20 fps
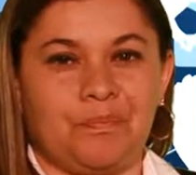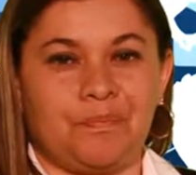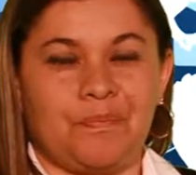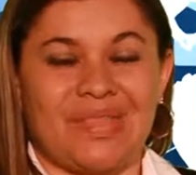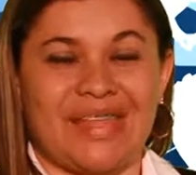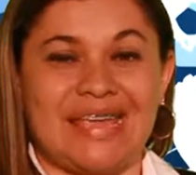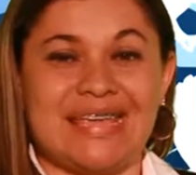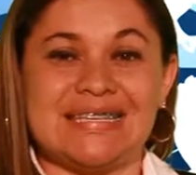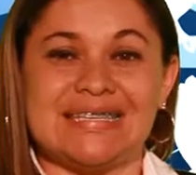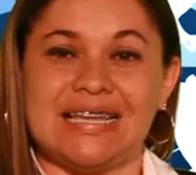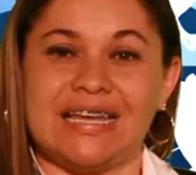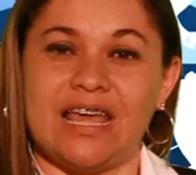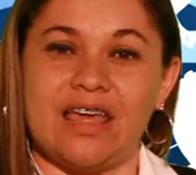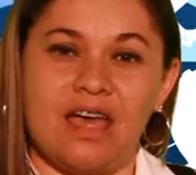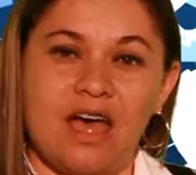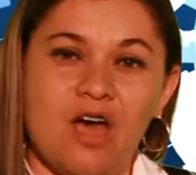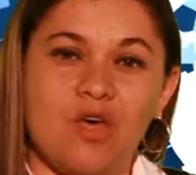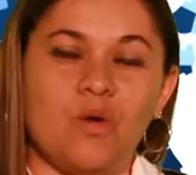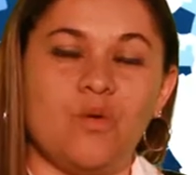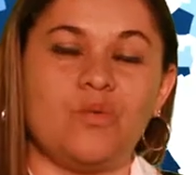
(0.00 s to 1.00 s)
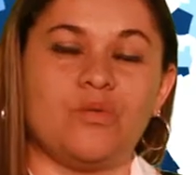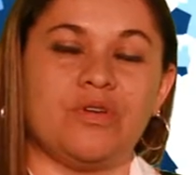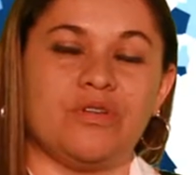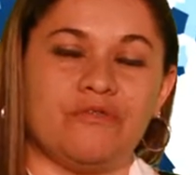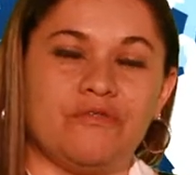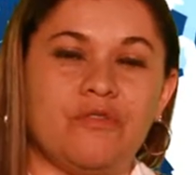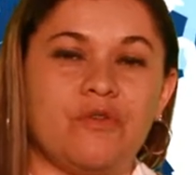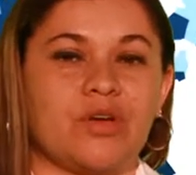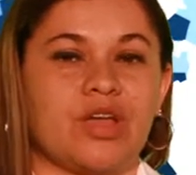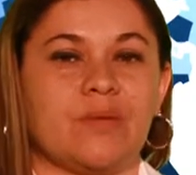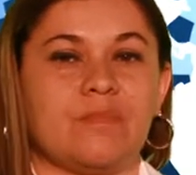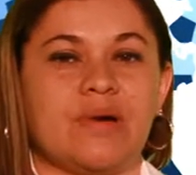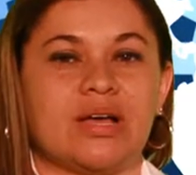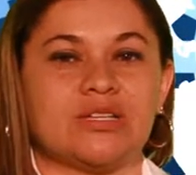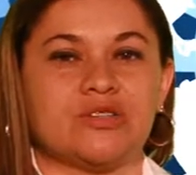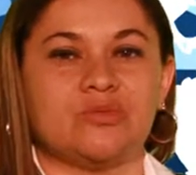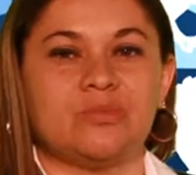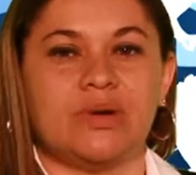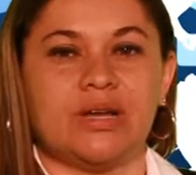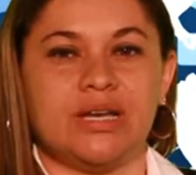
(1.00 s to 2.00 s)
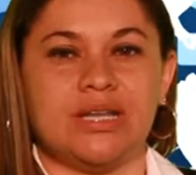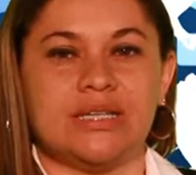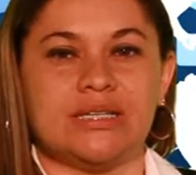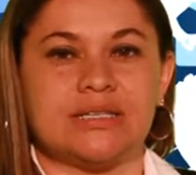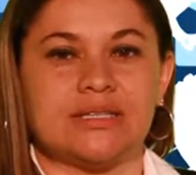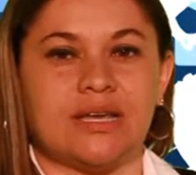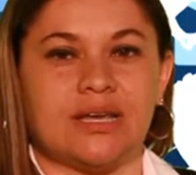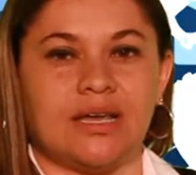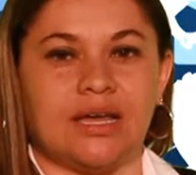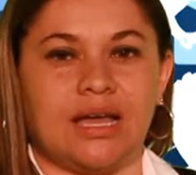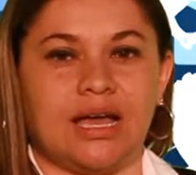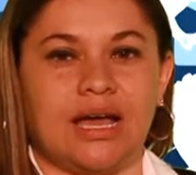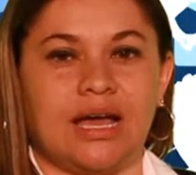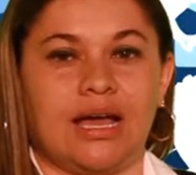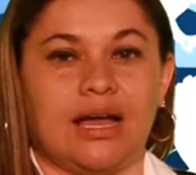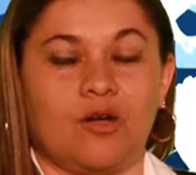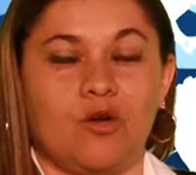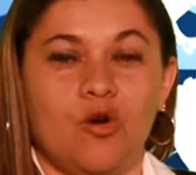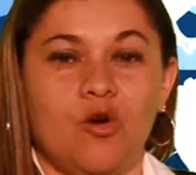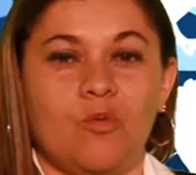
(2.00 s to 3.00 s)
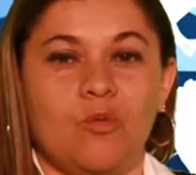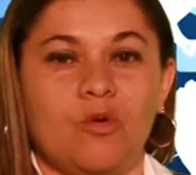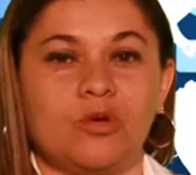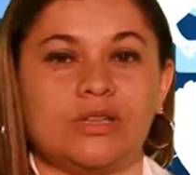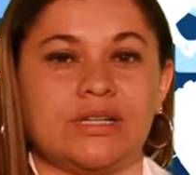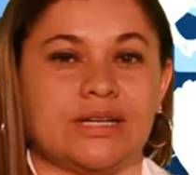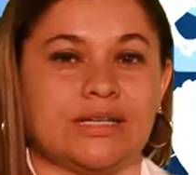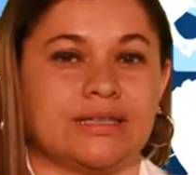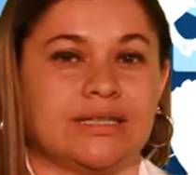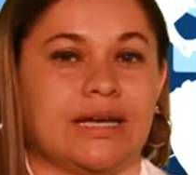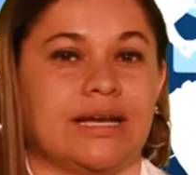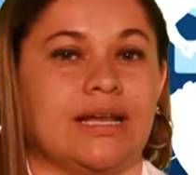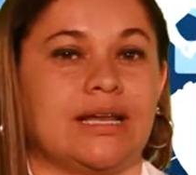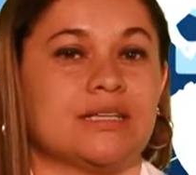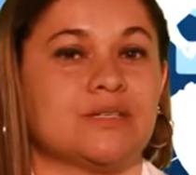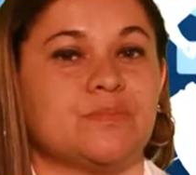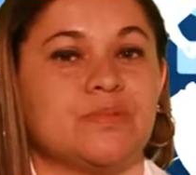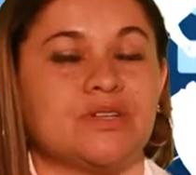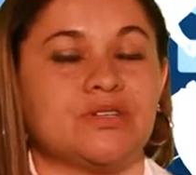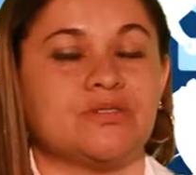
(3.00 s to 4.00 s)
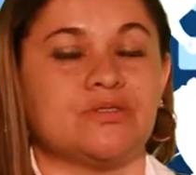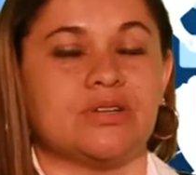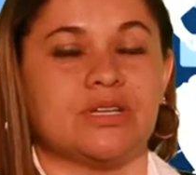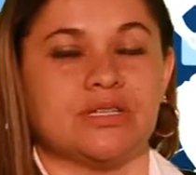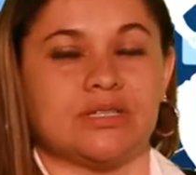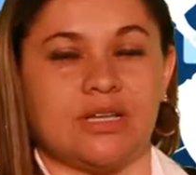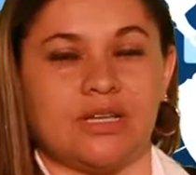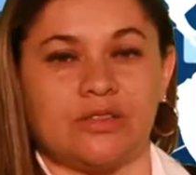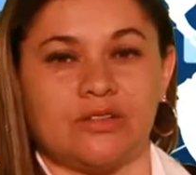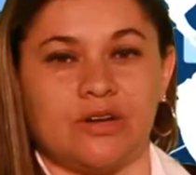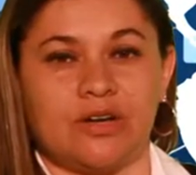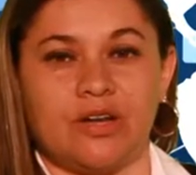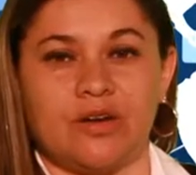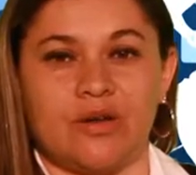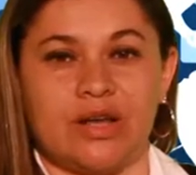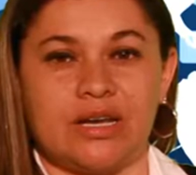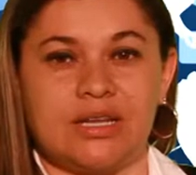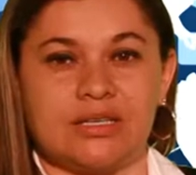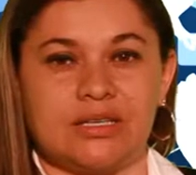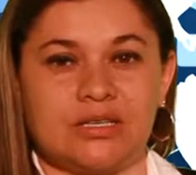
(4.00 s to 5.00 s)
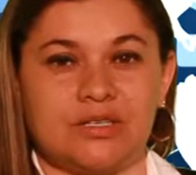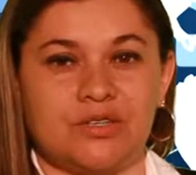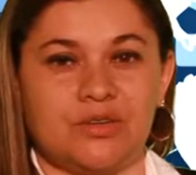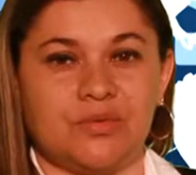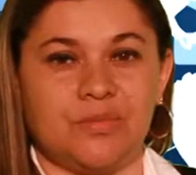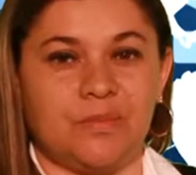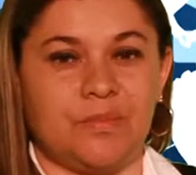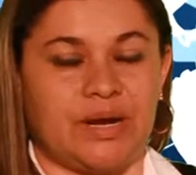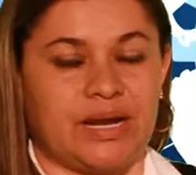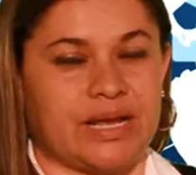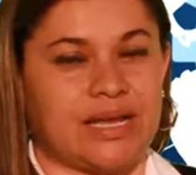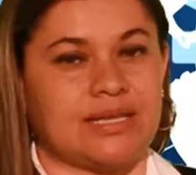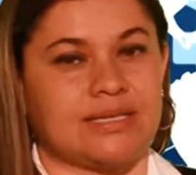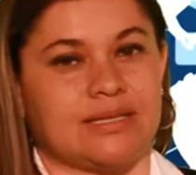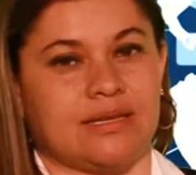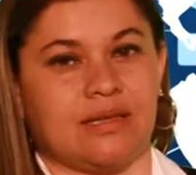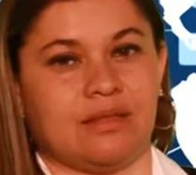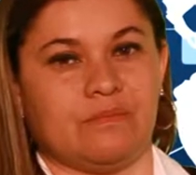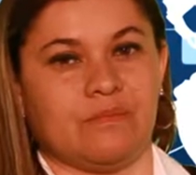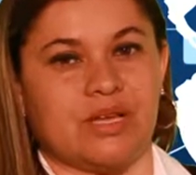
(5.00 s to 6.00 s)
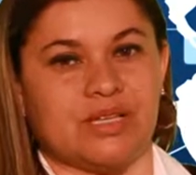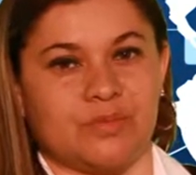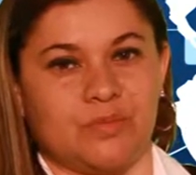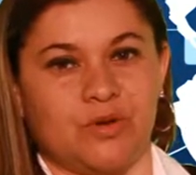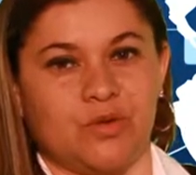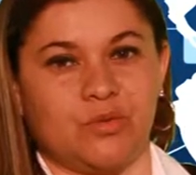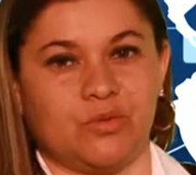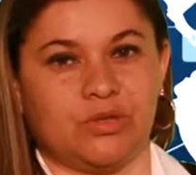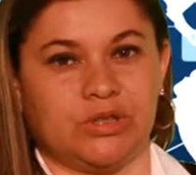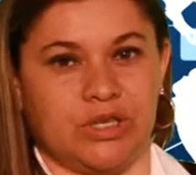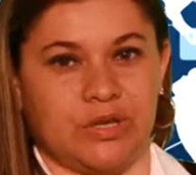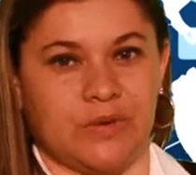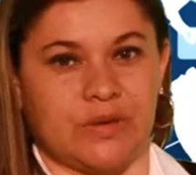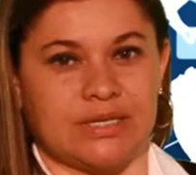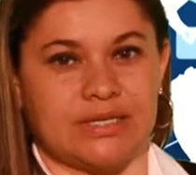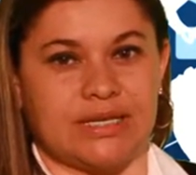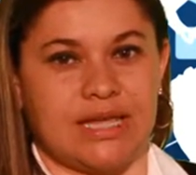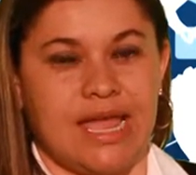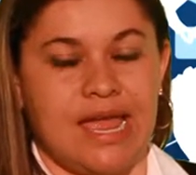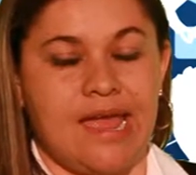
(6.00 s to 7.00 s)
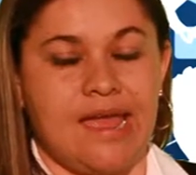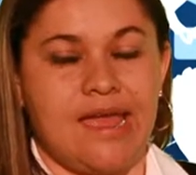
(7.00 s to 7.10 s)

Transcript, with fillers: y se le ha dado un enfoque más humanista a cómo tratar a las personas dentro de la organización para que sean más productivas.